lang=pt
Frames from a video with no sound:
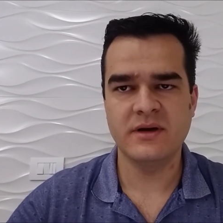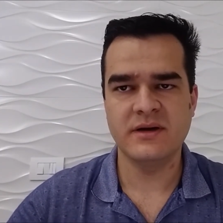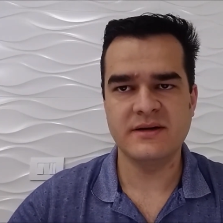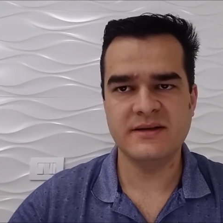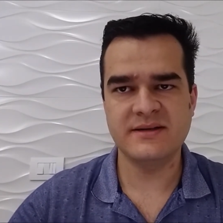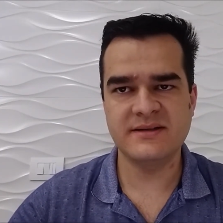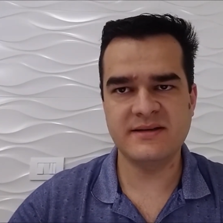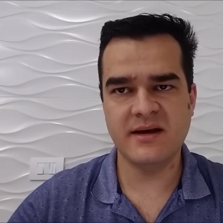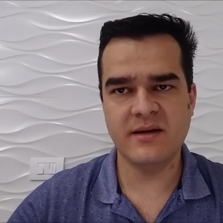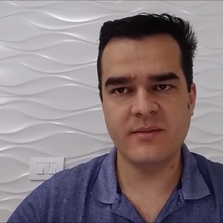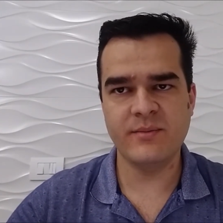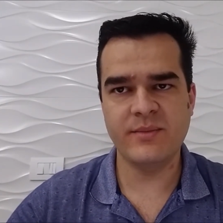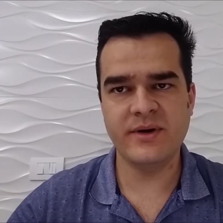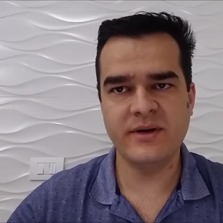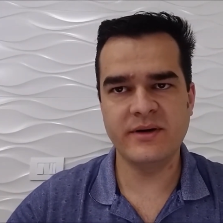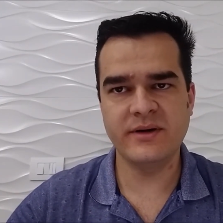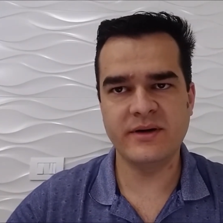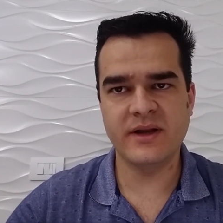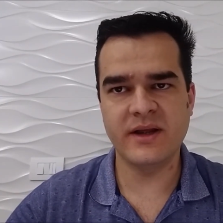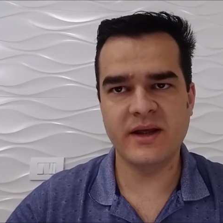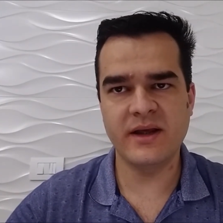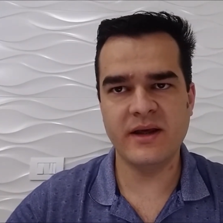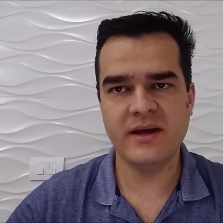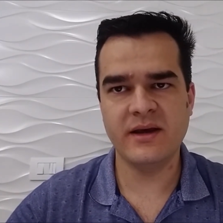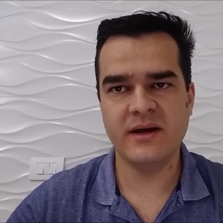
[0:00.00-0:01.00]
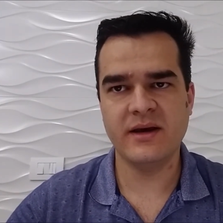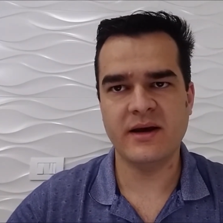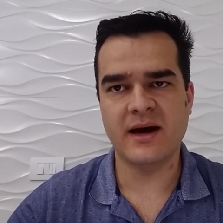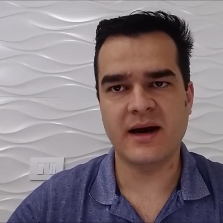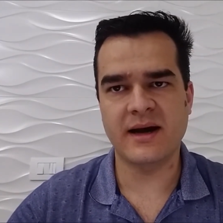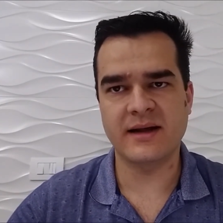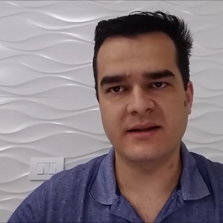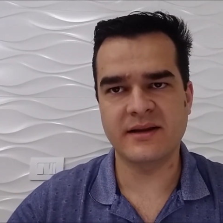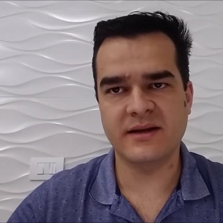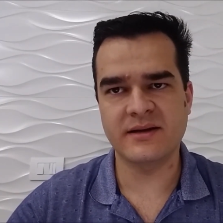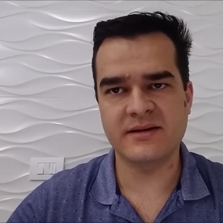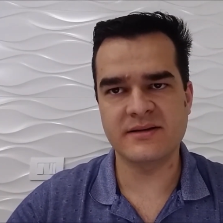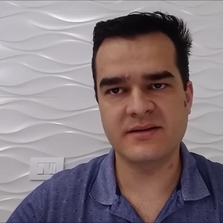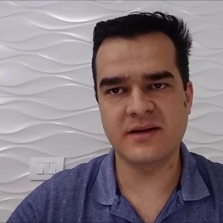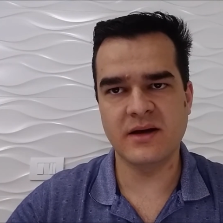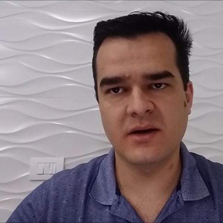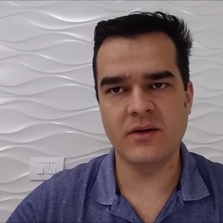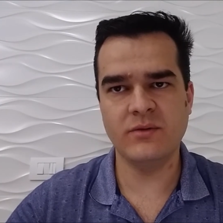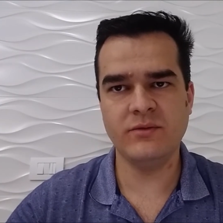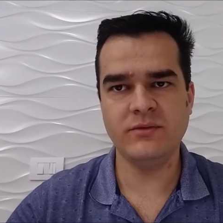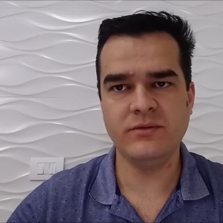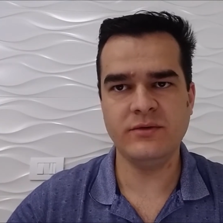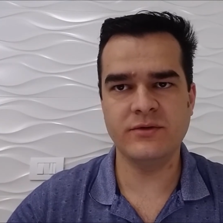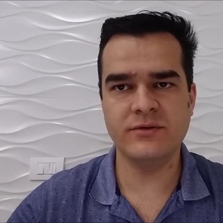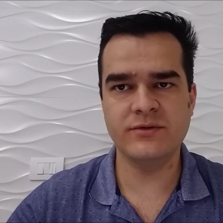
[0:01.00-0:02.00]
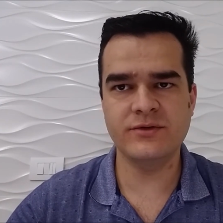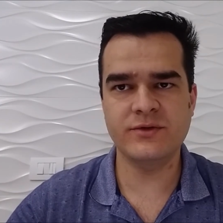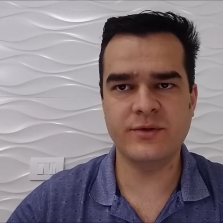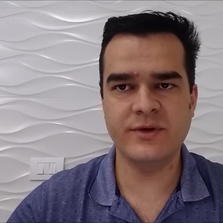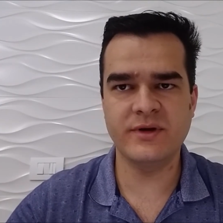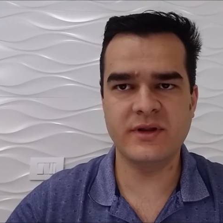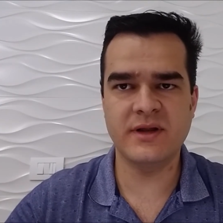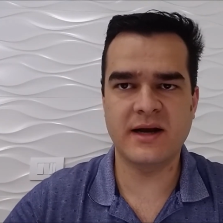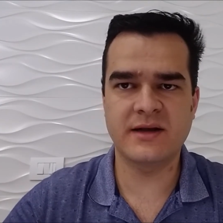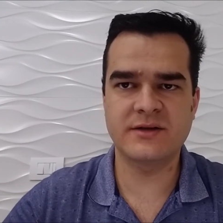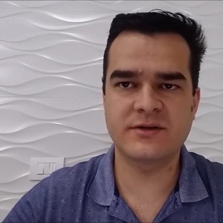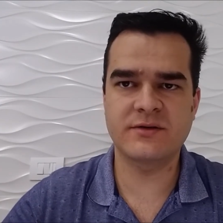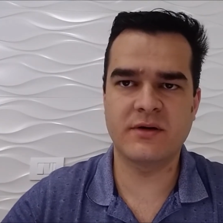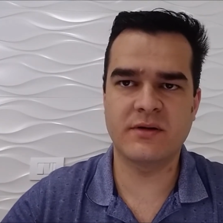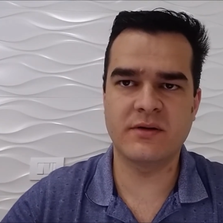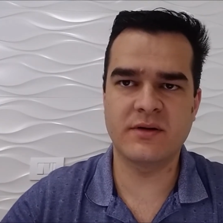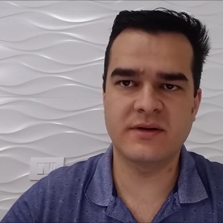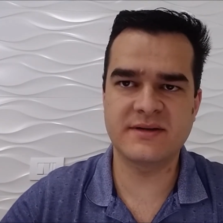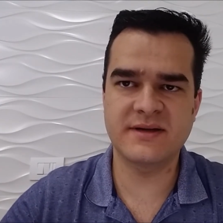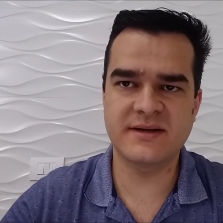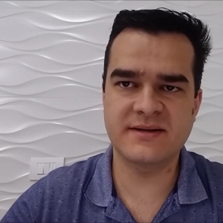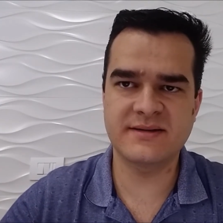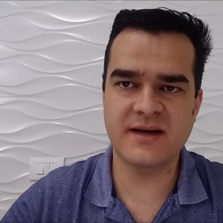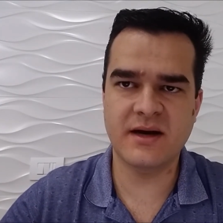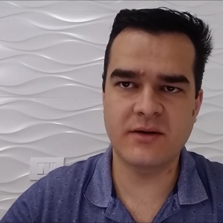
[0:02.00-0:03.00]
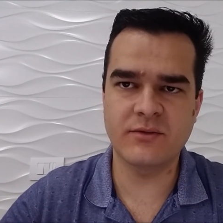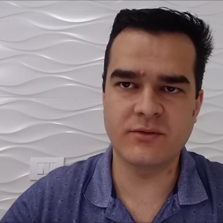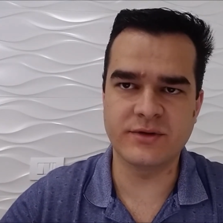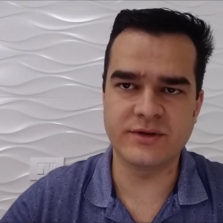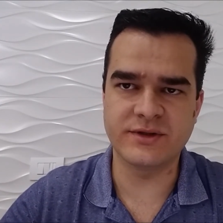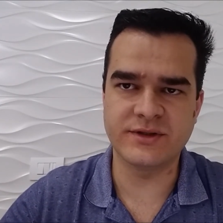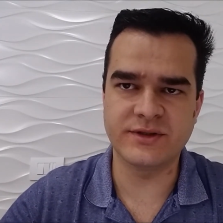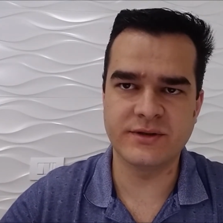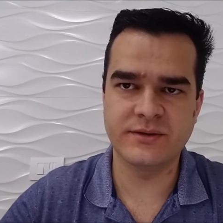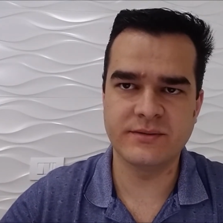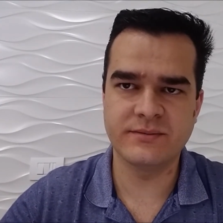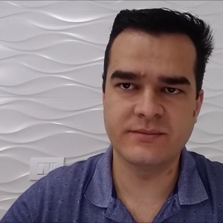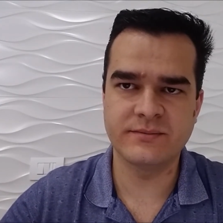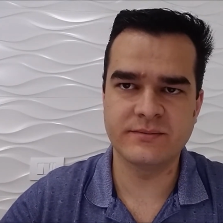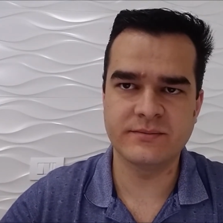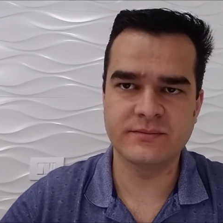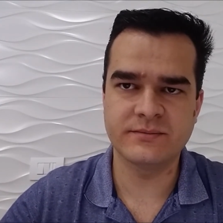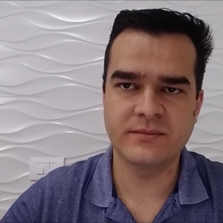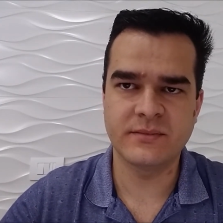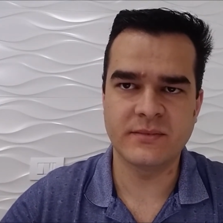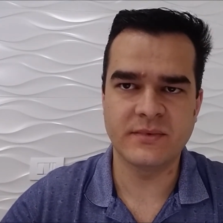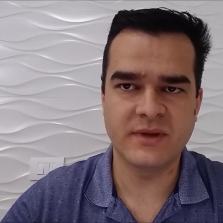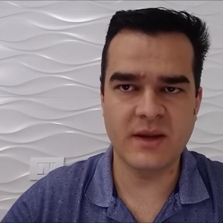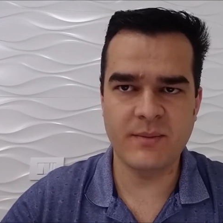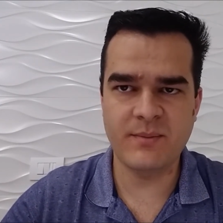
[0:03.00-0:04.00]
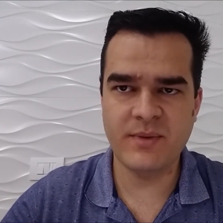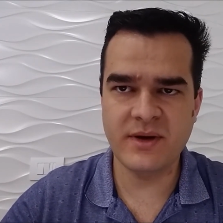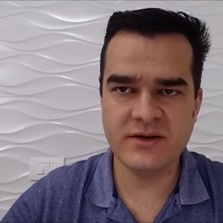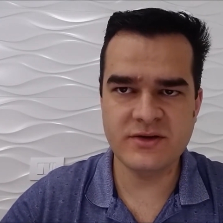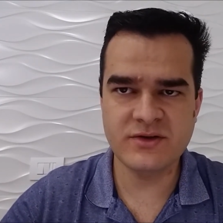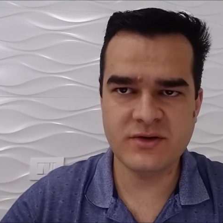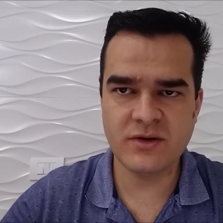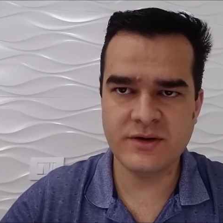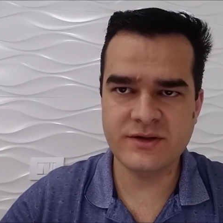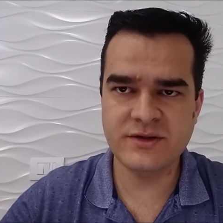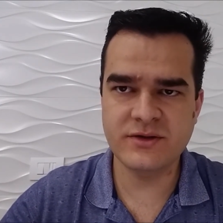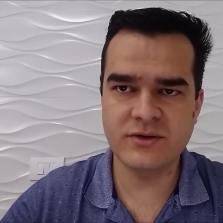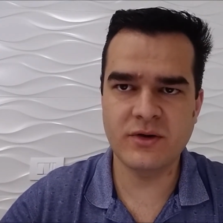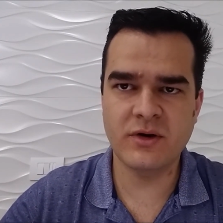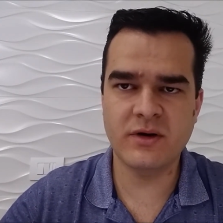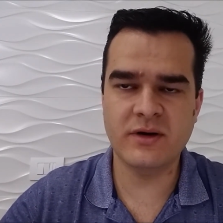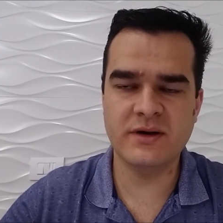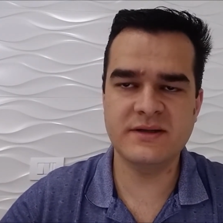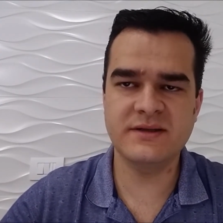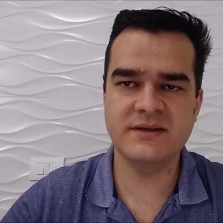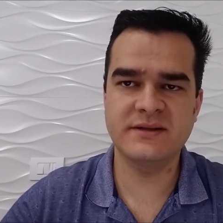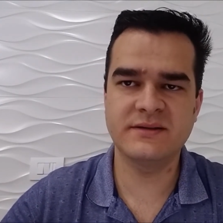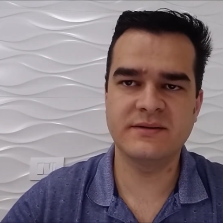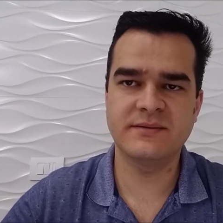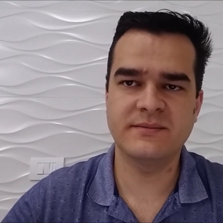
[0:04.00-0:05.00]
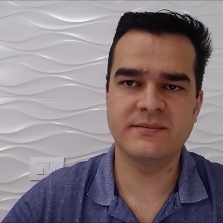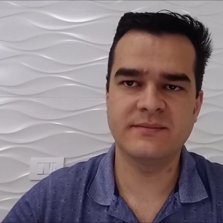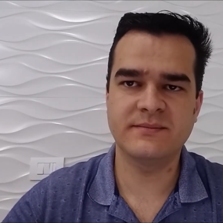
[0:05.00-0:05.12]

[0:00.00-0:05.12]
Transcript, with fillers: sem perder a atenção e os cuidados com a nossa saúde. Depende só de nós.